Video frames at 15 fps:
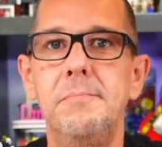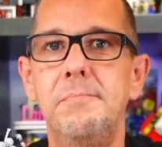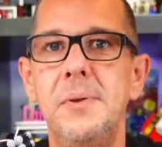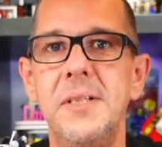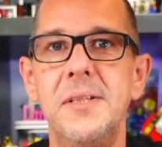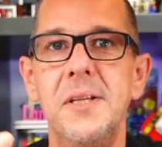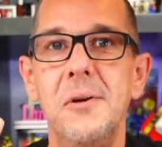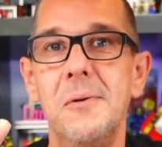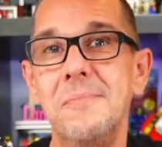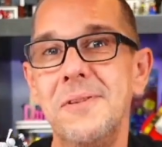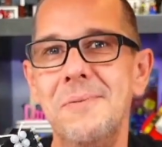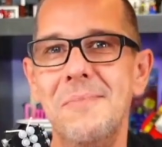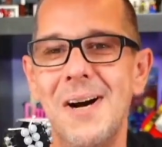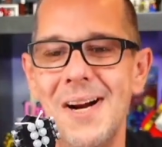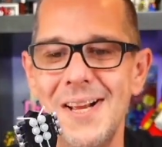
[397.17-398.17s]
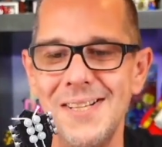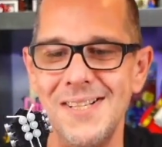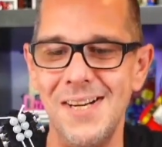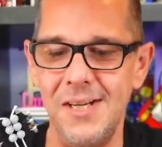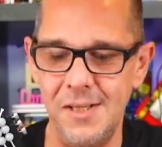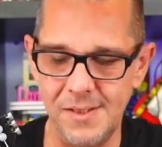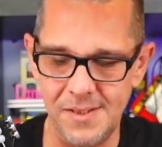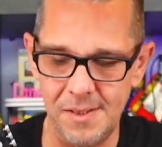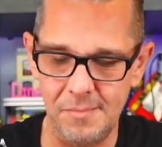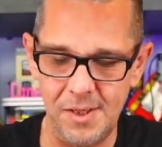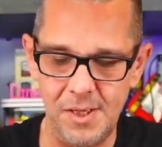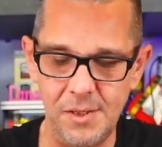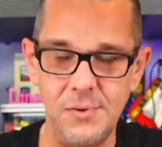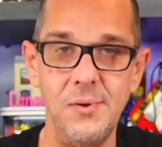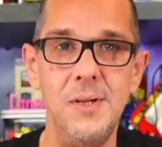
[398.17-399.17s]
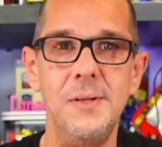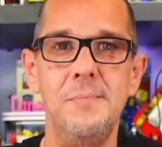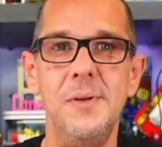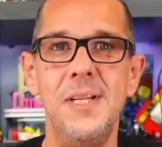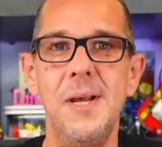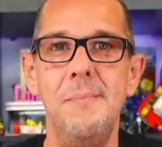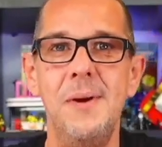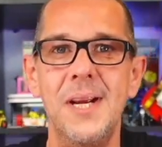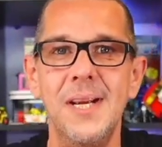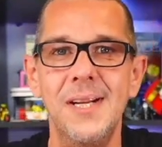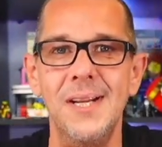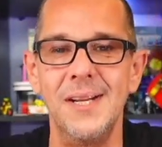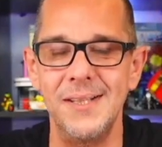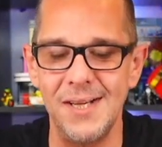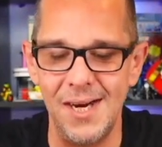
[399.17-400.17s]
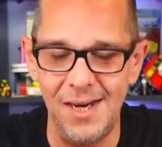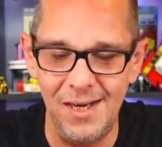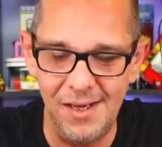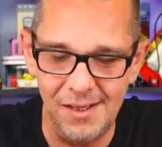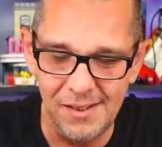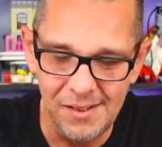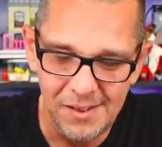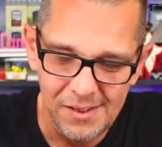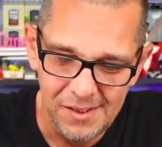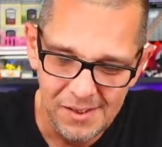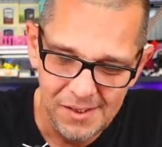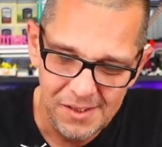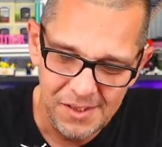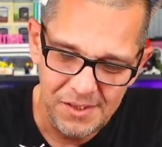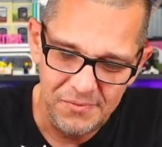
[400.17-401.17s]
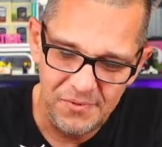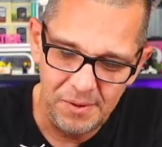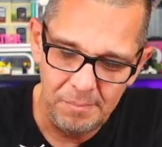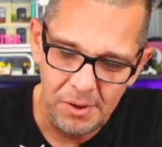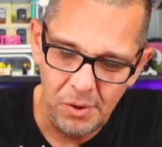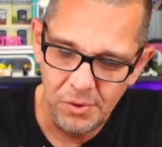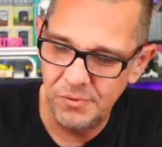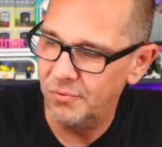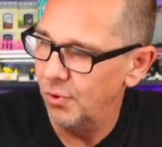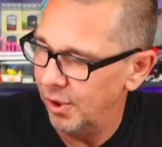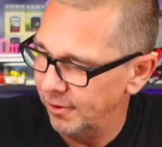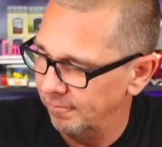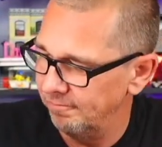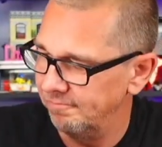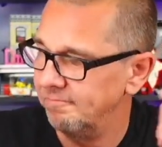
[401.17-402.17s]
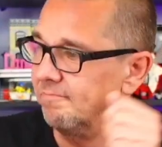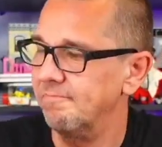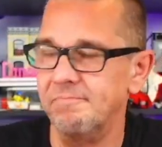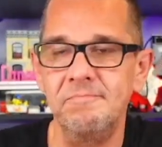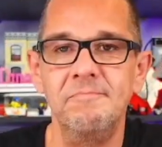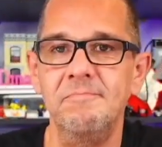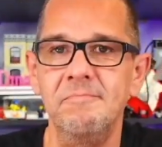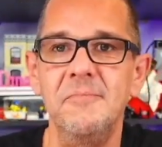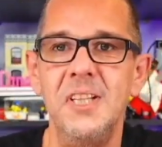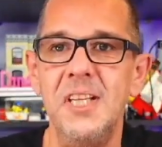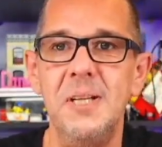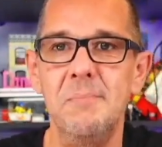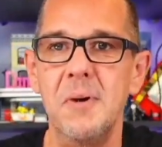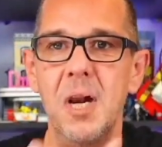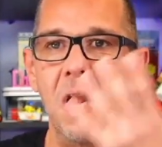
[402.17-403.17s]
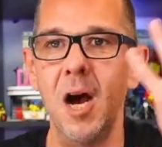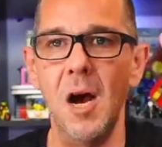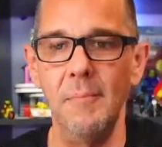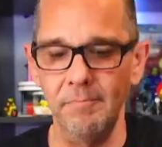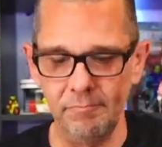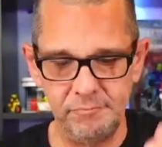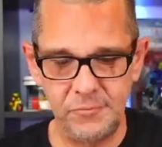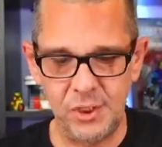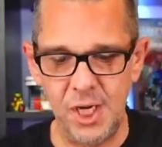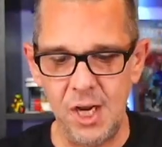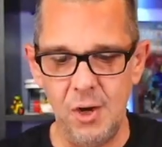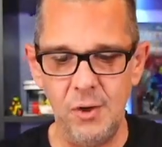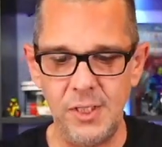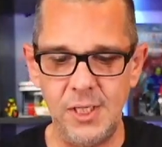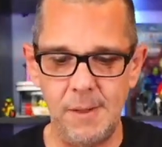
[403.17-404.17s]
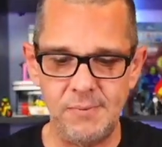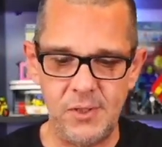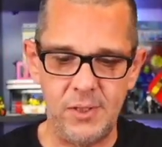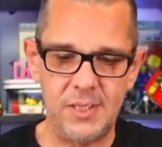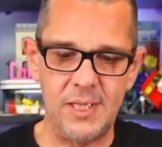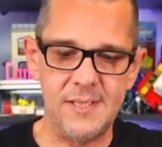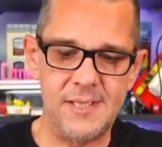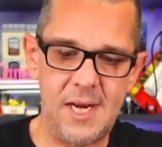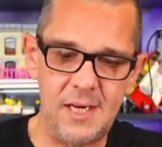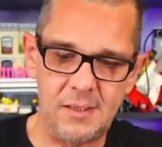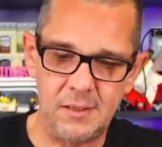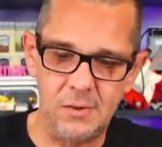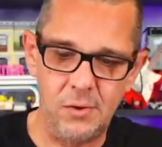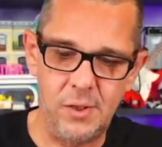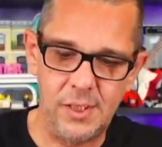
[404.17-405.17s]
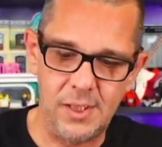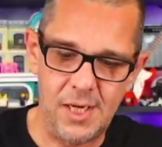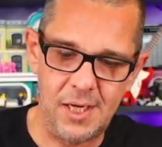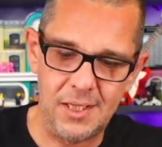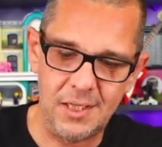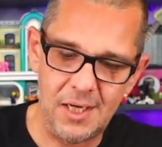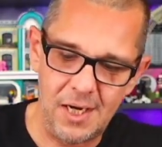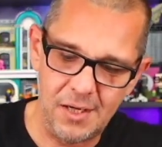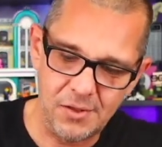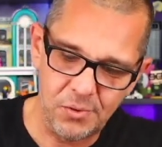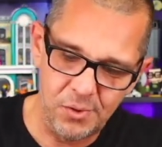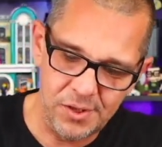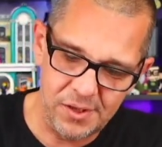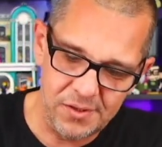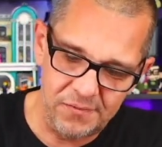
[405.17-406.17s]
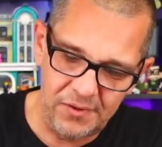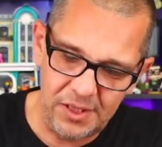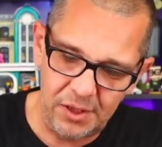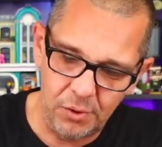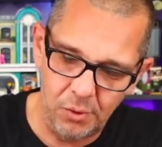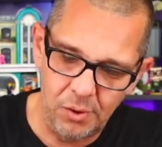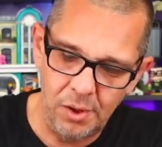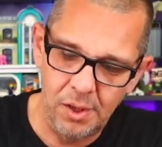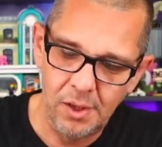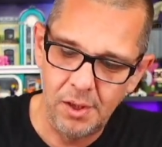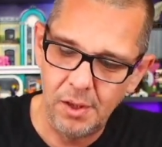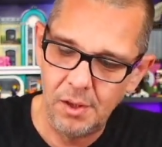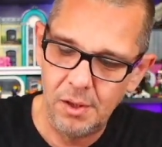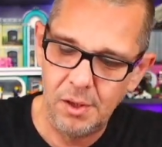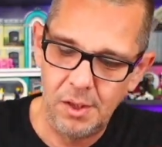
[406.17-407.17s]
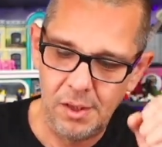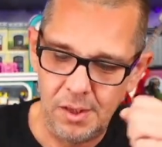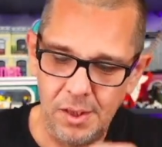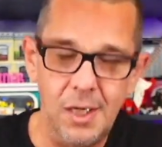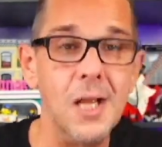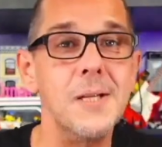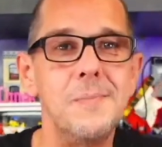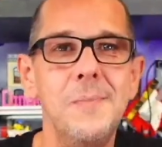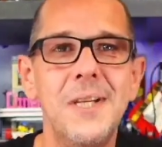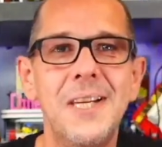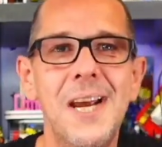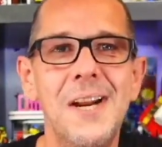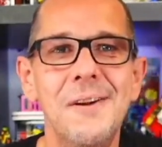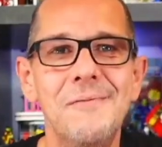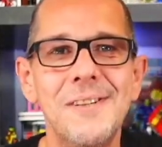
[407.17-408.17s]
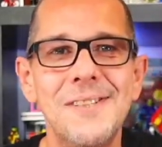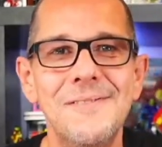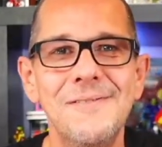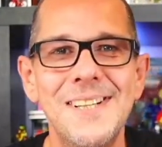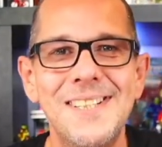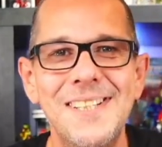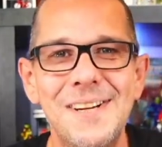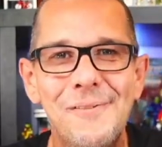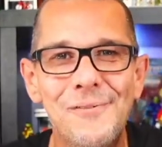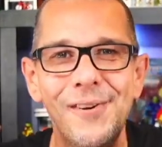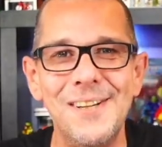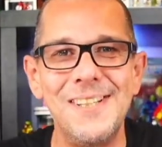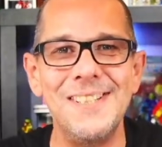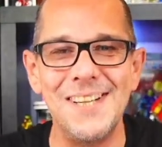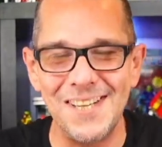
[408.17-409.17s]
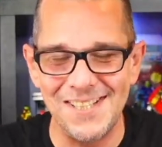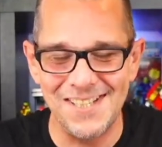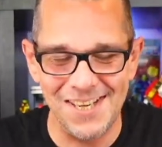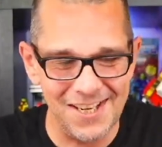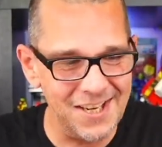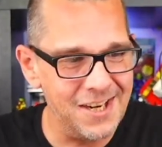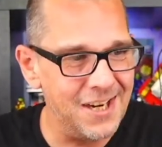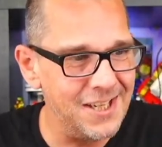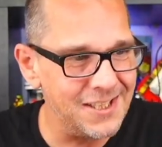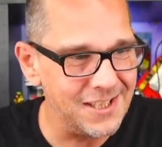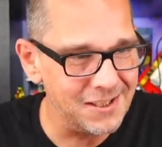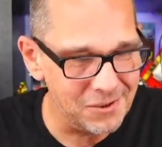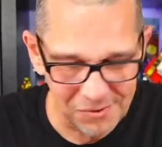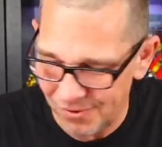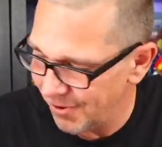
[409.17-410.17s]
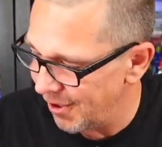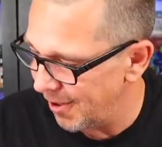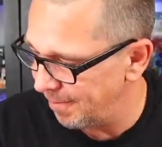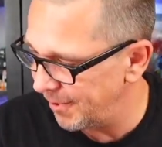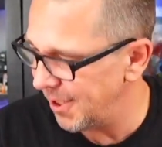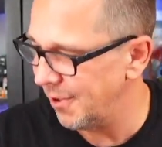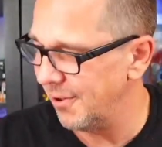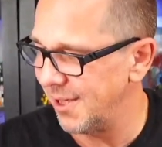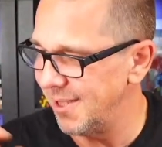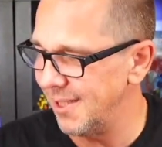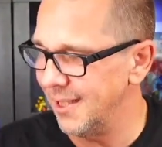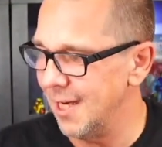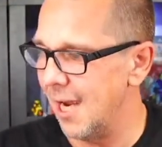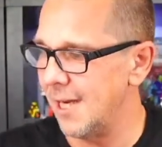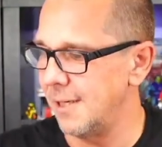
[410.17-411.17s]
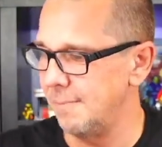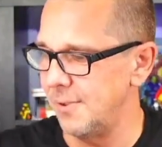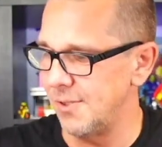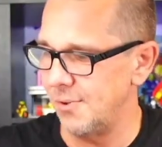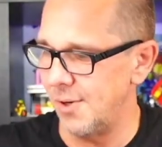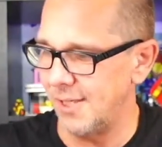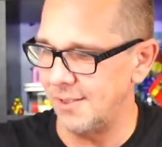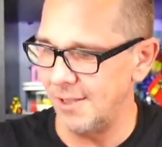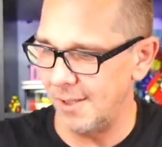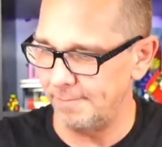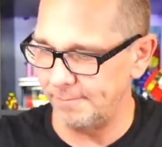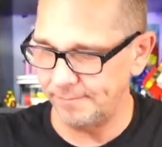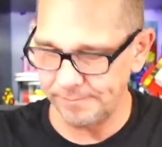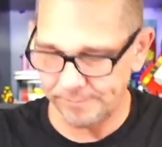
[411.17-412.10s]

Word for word: bisschen optimaler sein, ist aber natürlich mit der Menge der Teile, die verbaut wurden, im Rahmen. Genau, ich habe es euch gezeigt. Heute ein kleines kurzes Video. Lasst mich gerne wissen, was ihr von dieser Gitarre haltet und ob ihr euch die Geige besorgt habt.